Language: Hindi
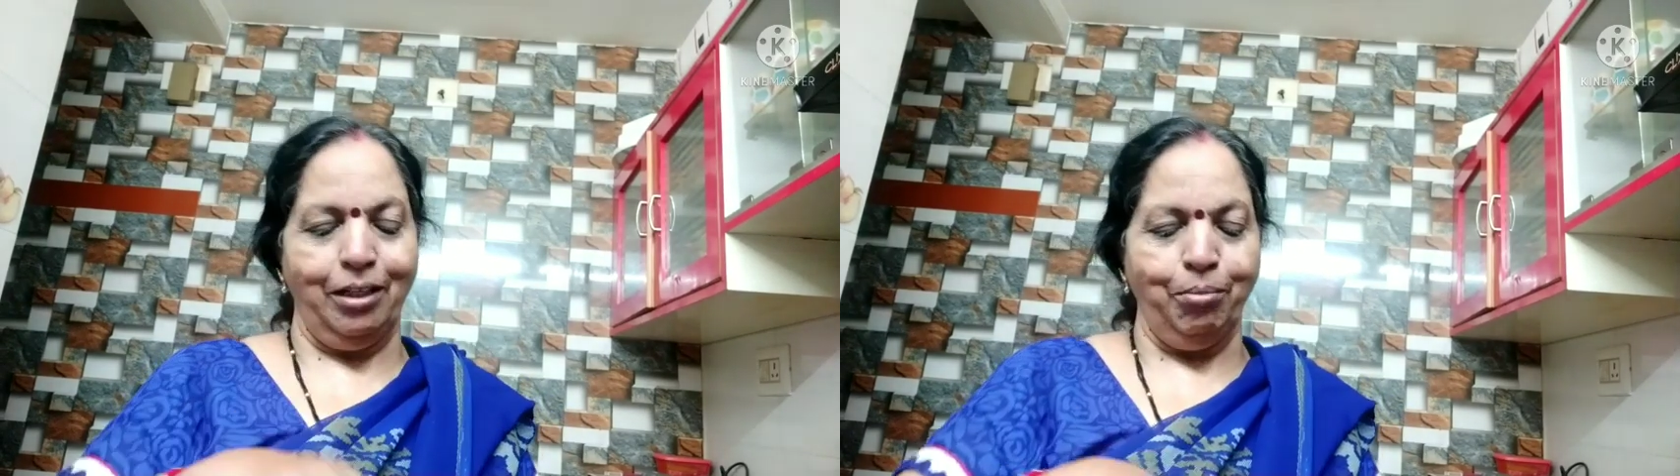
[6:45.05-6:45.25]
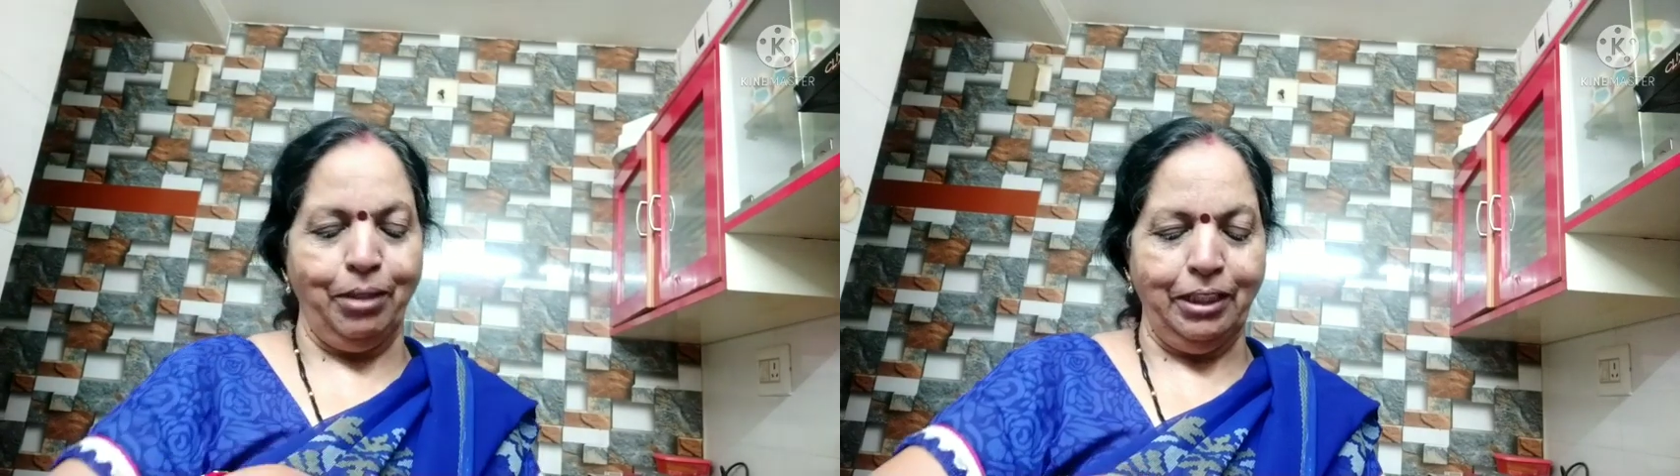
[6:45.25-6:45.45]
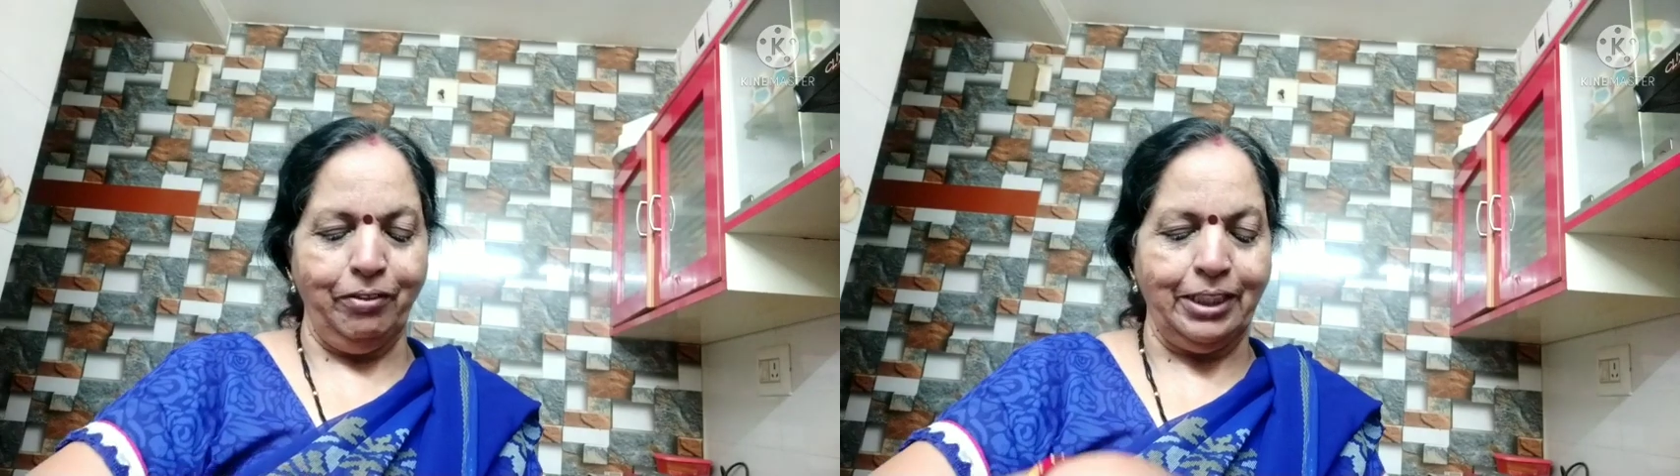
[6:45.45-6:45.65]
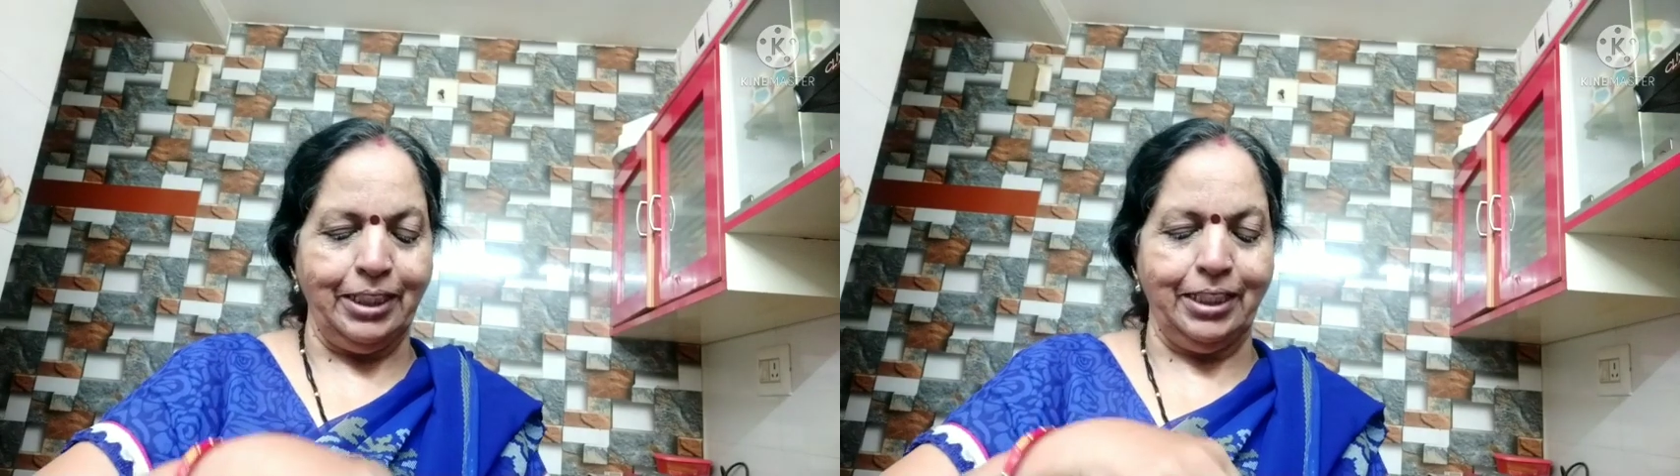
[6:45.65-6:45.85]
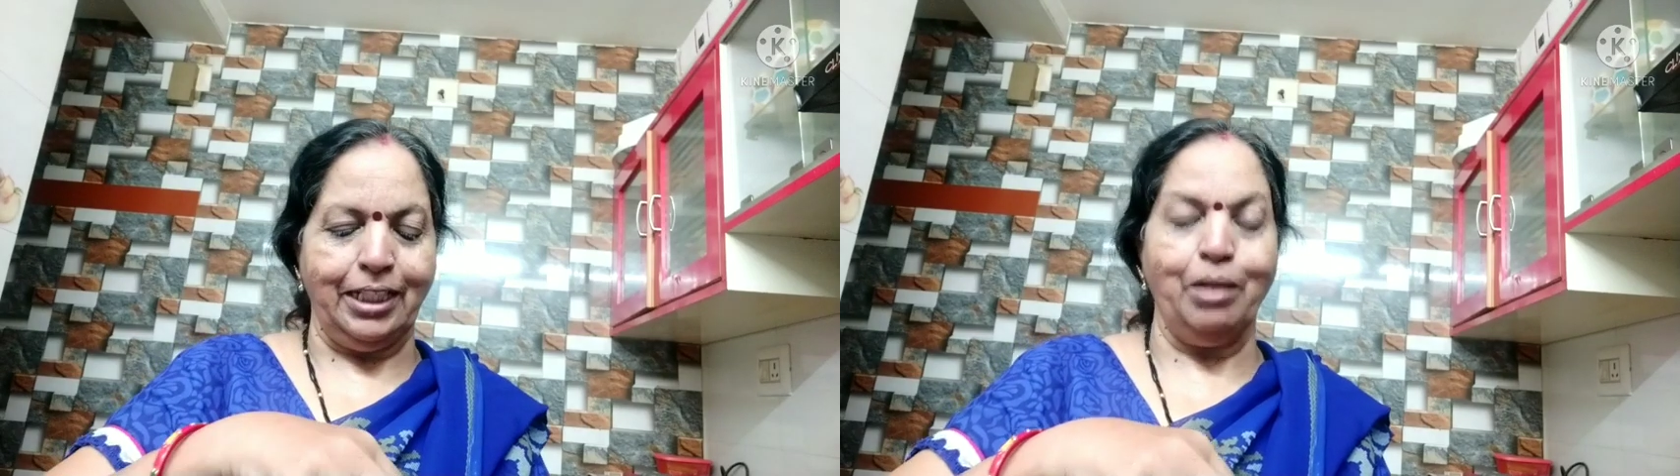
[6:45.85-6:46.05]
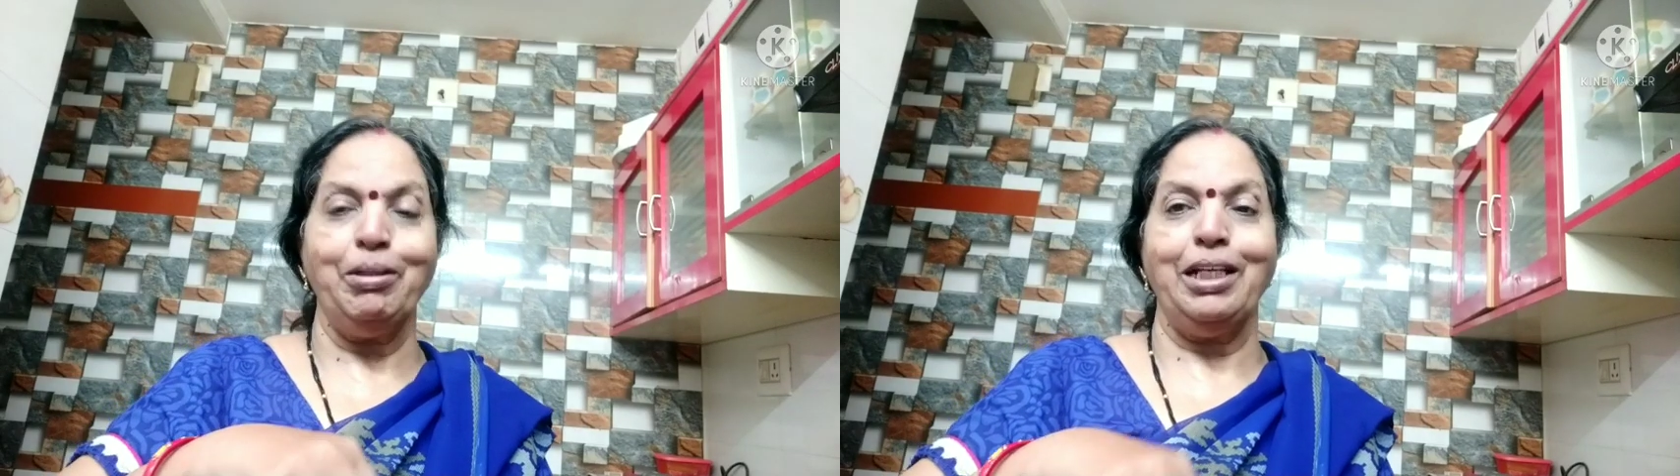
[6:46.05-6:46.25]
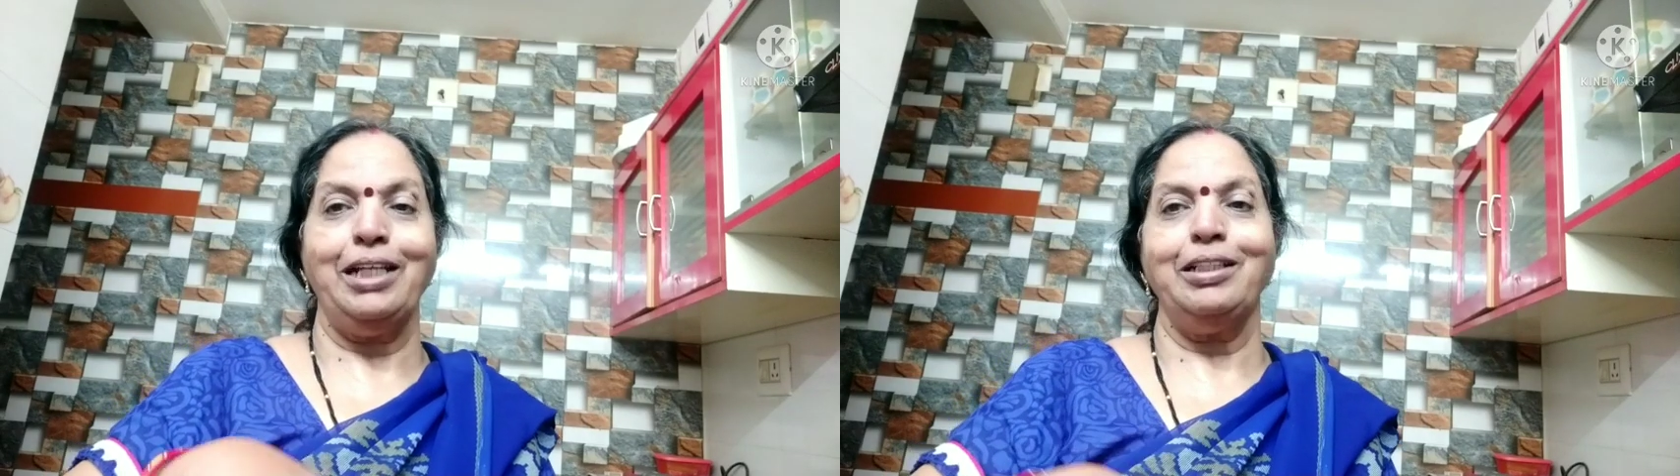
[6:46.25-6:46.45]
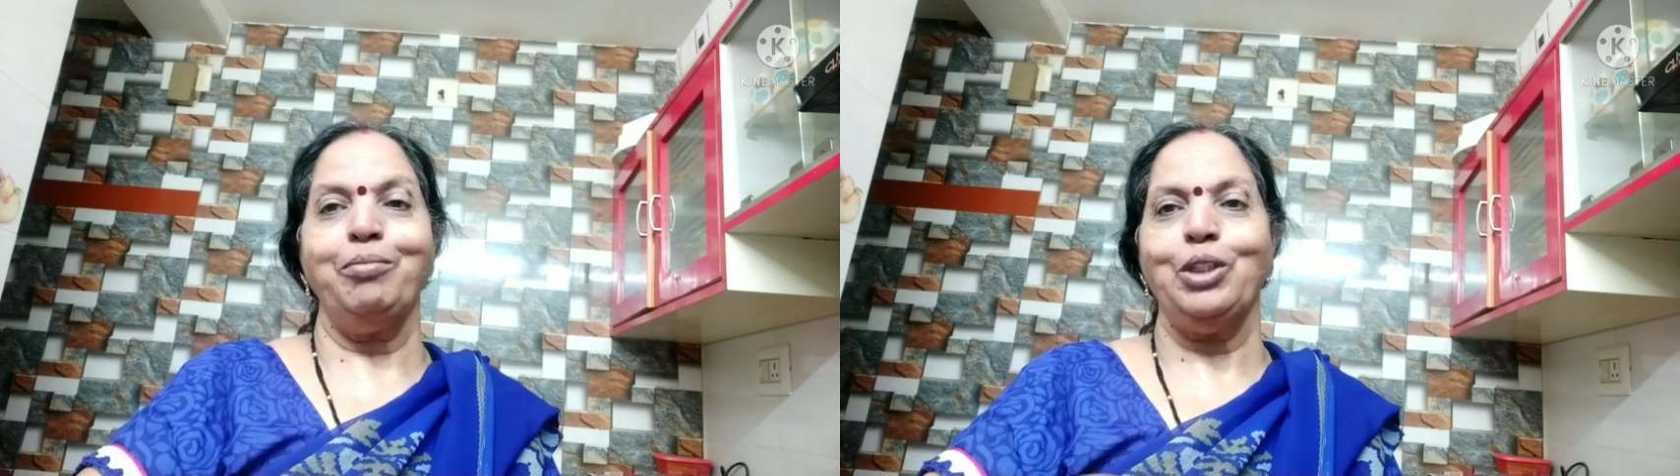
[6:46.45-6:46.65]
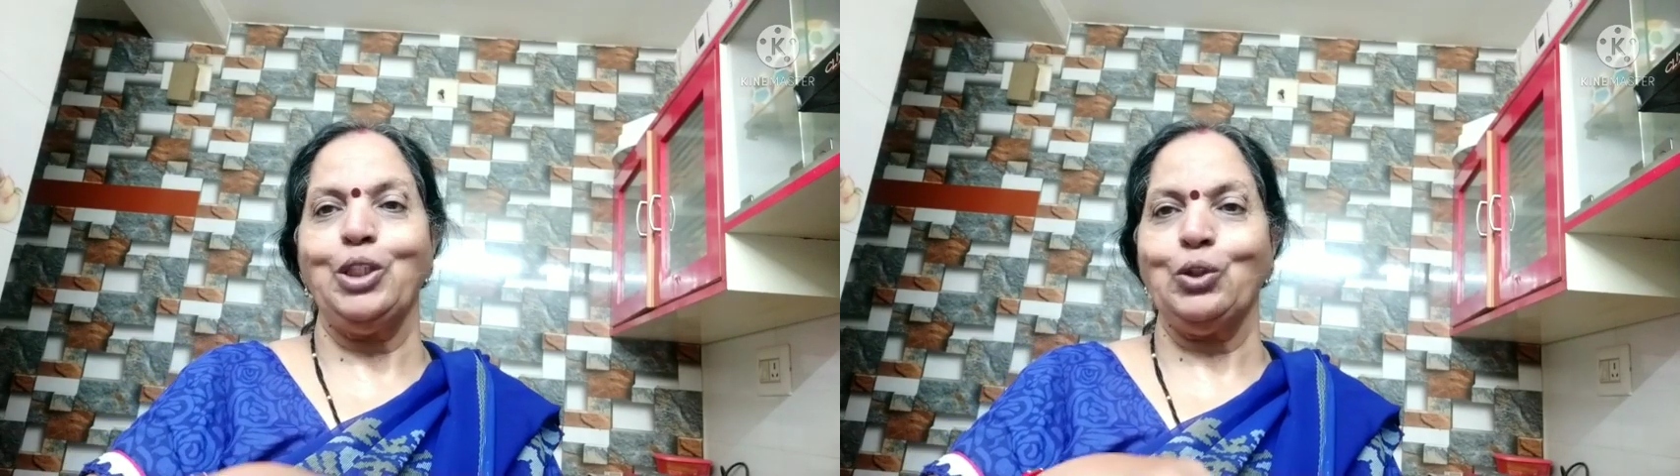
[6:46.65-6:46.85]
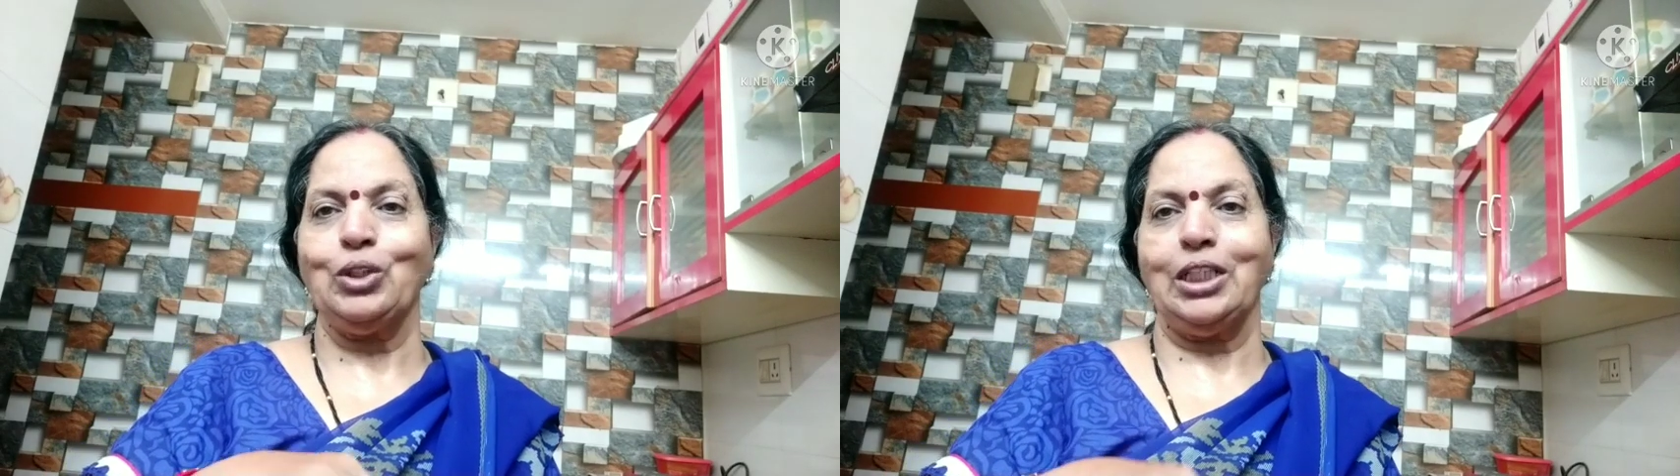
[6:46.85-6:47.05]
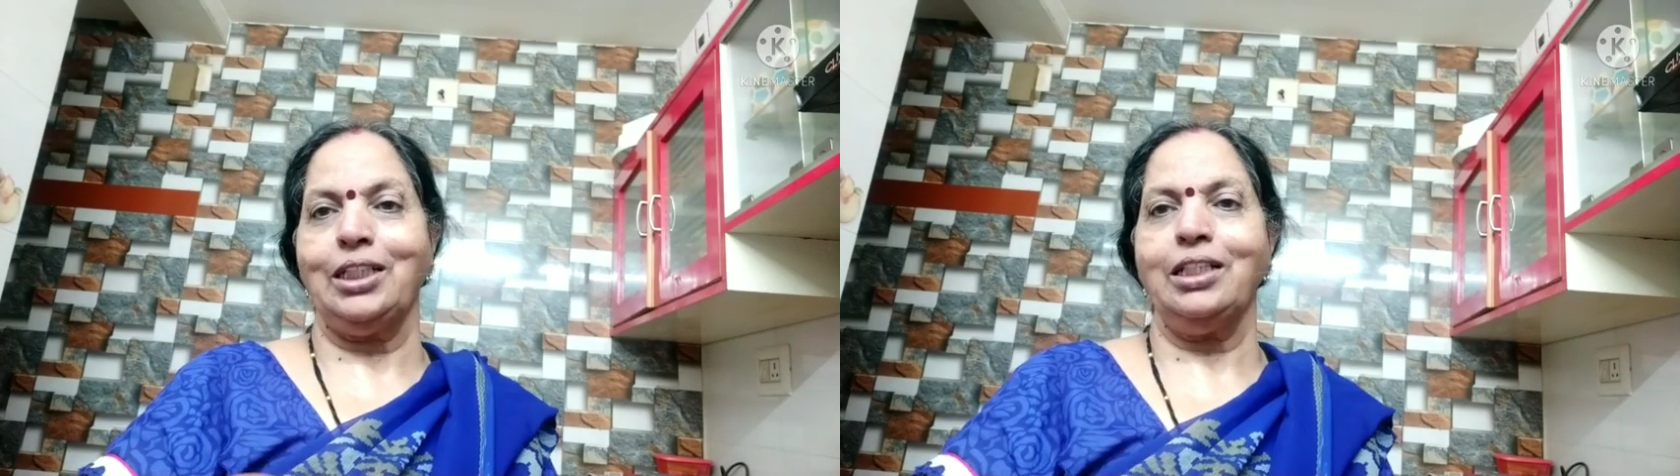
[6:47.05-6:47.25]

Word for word: हैं मैंने वैसे ज्यादा बनाए थे मैंने सोचा